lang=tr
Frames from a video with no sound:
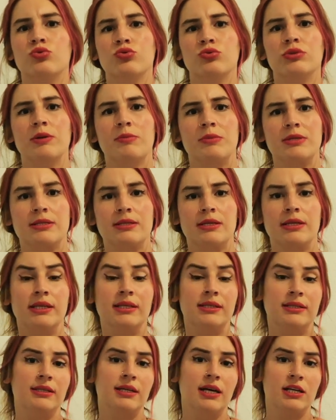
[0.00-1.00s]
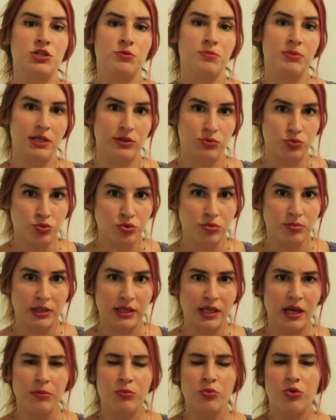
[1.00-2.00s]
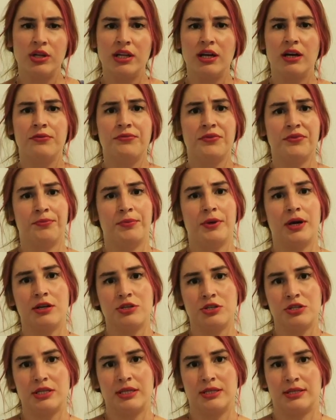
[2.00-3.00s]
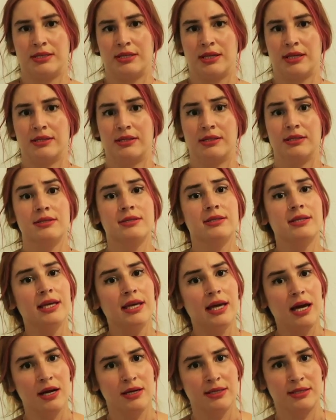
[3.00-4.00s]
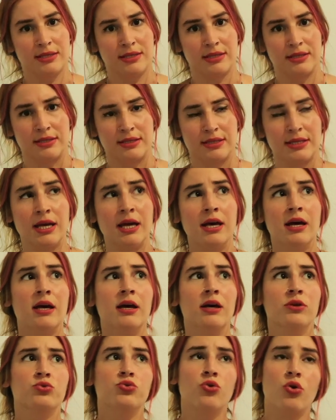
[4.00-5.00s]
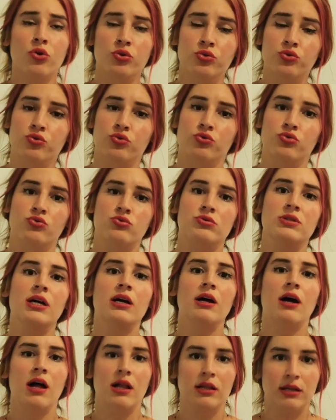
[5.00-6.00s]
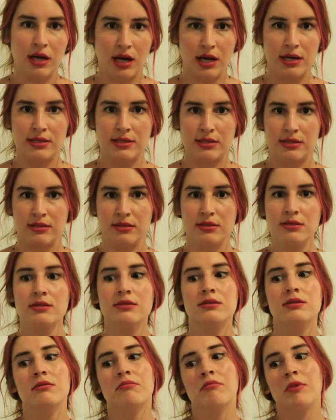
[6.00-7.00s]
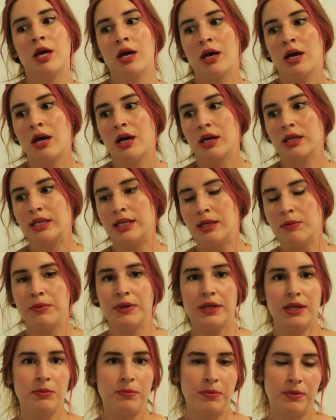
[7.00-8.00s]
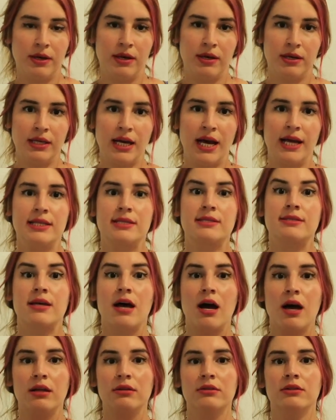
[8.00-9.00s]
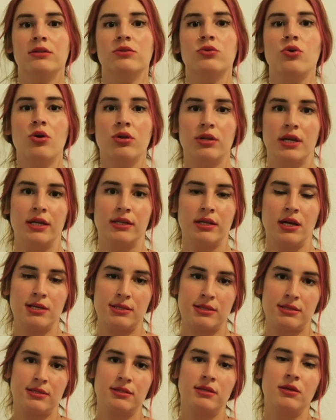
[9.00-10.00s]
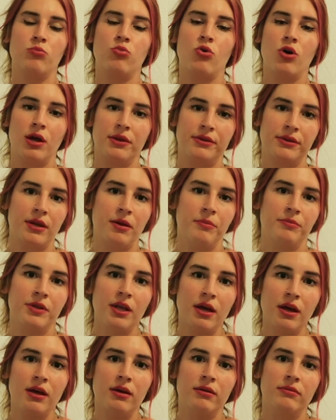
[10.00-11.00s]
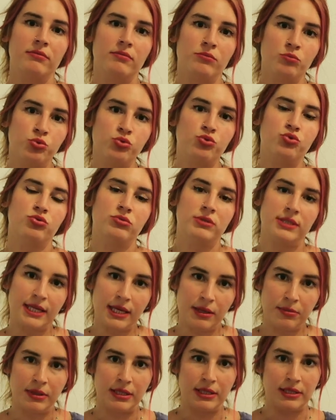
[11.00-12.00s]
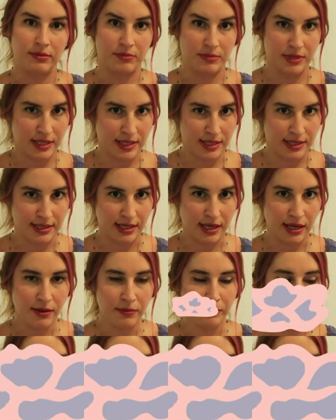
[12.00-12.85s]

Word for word: guruldamasına ihtiyaç bile duymadan böyle hafif bir açlık hissettiğinizde yersiniz. Doyduğunuzda kalkarsınız gibi gibi. Yani sağlıklı olan aslında bu anlamda budur diyebilirim size.